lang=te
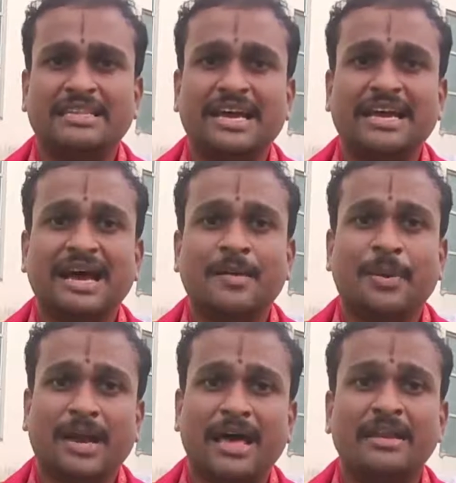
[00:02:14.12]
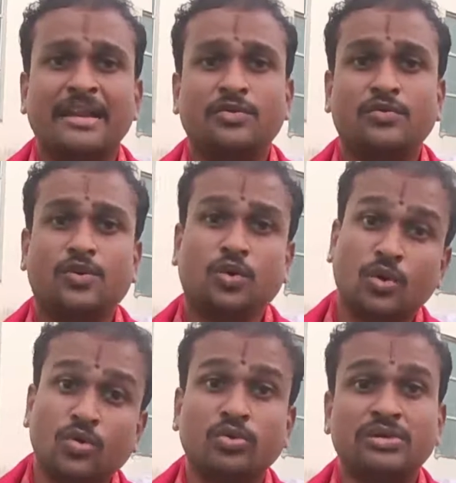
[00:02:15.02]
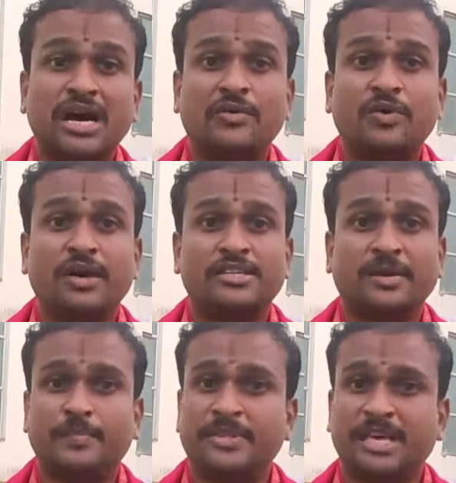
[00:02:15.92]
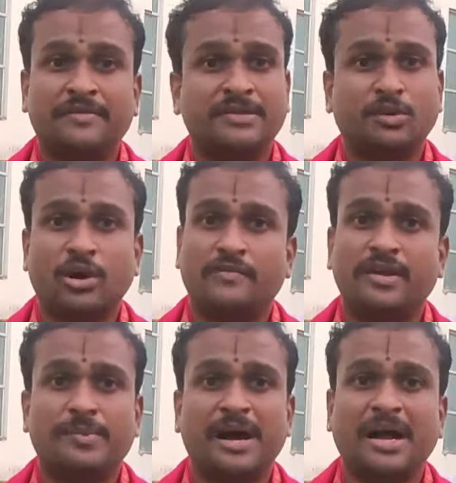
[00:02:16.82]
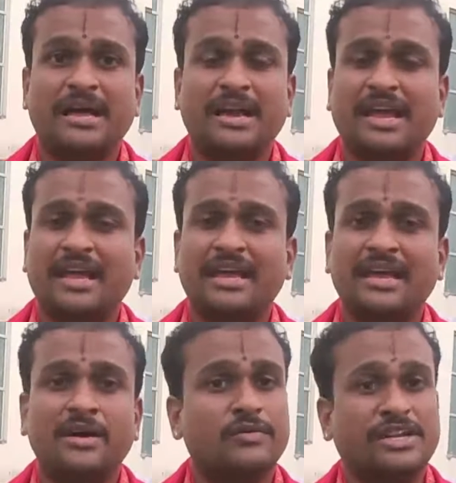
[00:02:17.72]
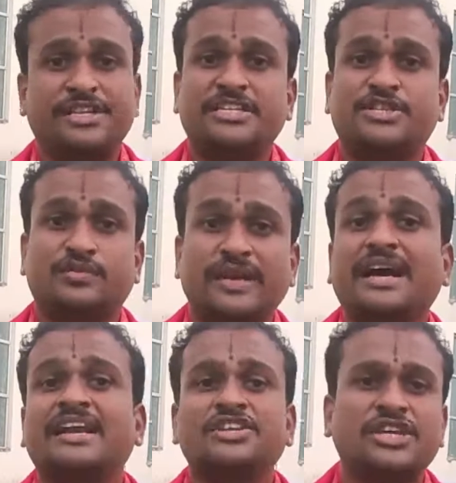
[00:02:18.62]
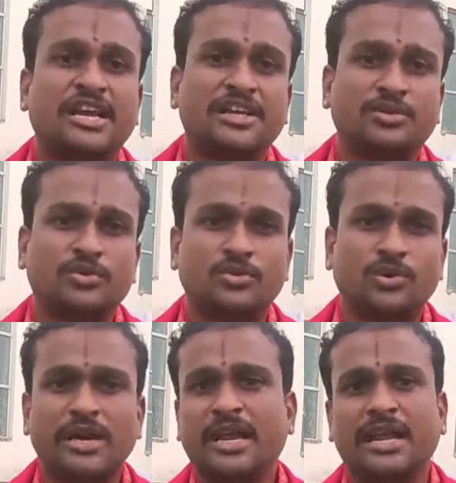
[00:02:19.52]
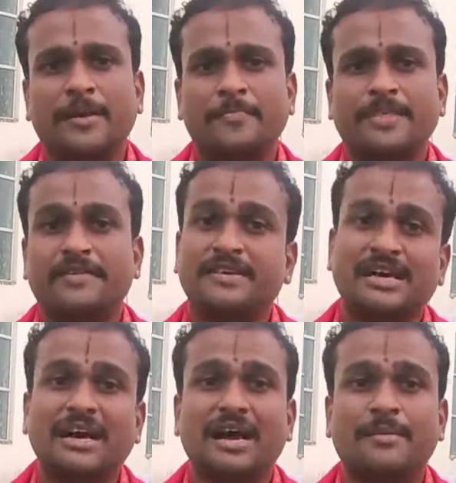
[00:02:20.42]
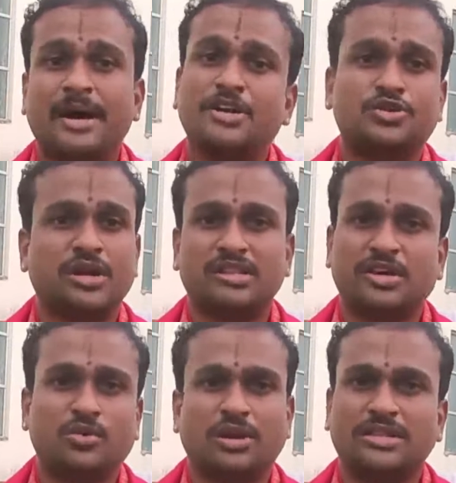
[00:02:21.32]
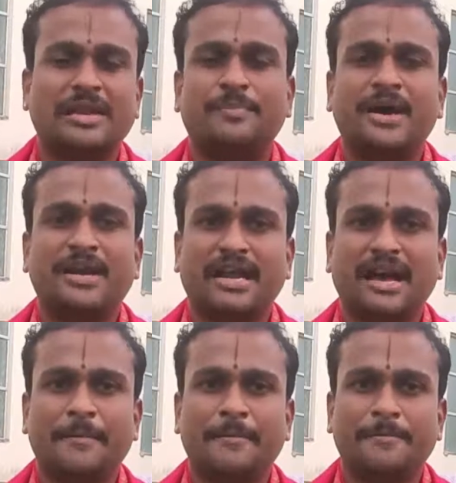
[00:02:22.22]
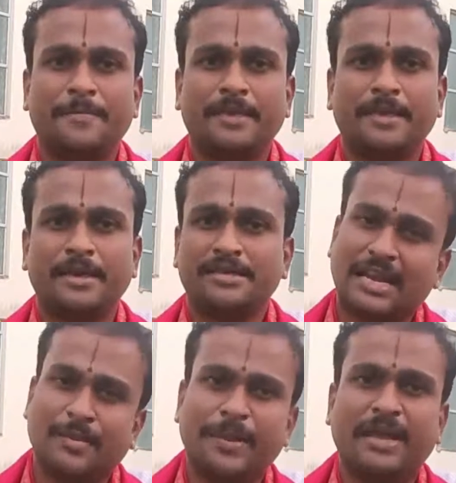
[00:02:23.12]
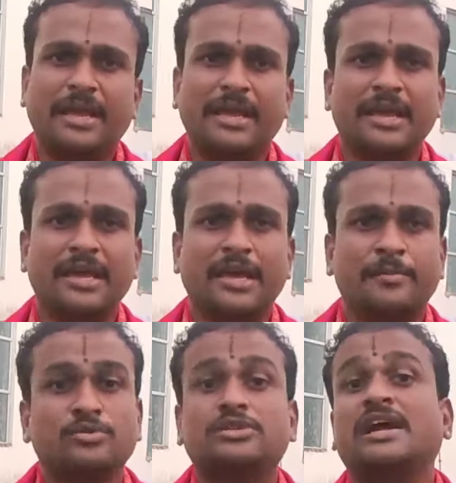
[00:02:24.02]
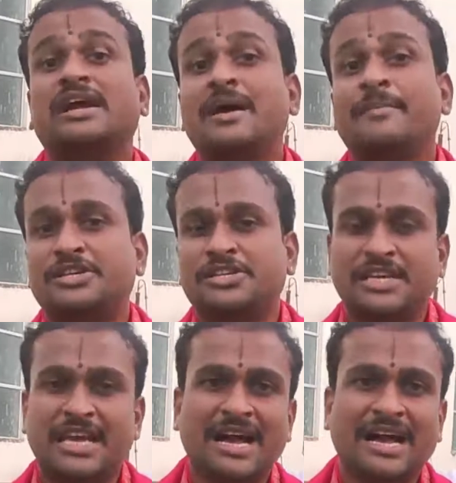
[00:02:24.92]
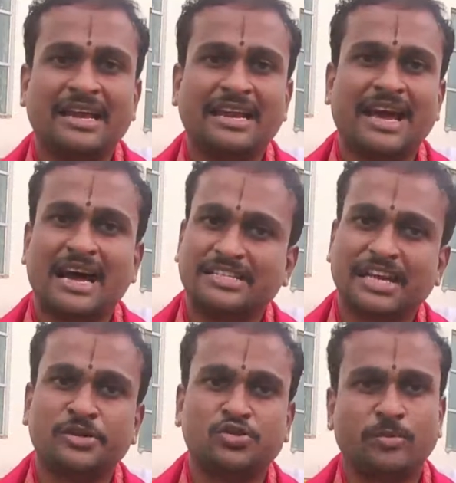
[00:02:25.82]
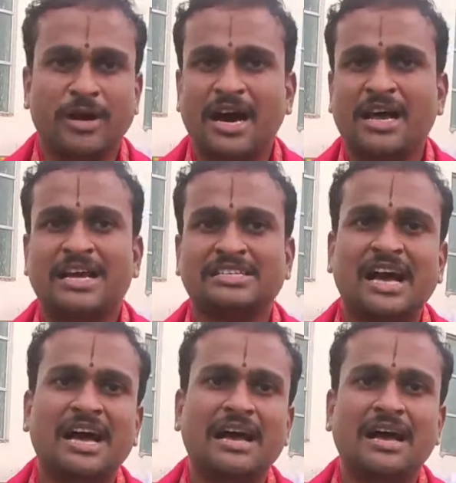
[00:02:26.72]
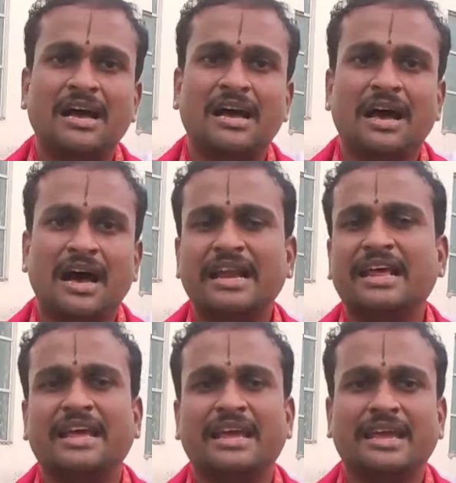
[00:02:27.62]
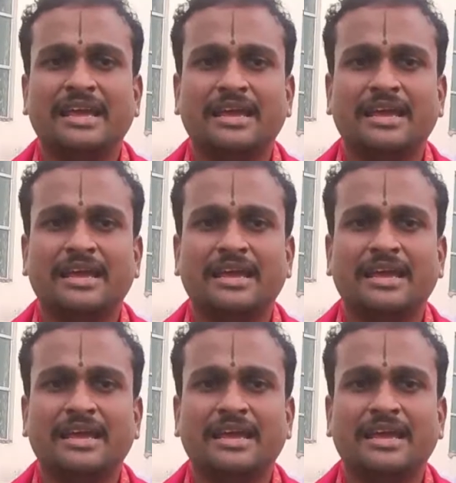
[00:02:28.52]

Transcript: ఏదైనా ఫలాన్ని నువ్వు కోరుకుంటావు అని చెప్పి దేవతలు హవిర్భాగాన్ని వచ్చి స్వీకరించలేదు అని ఈ విధంగా మహర్షులందరూ కూడా తెలిపారట తెలిపి పుత్రకామేష్టి యాగాన్ని ఆచరించు మహారాజా అని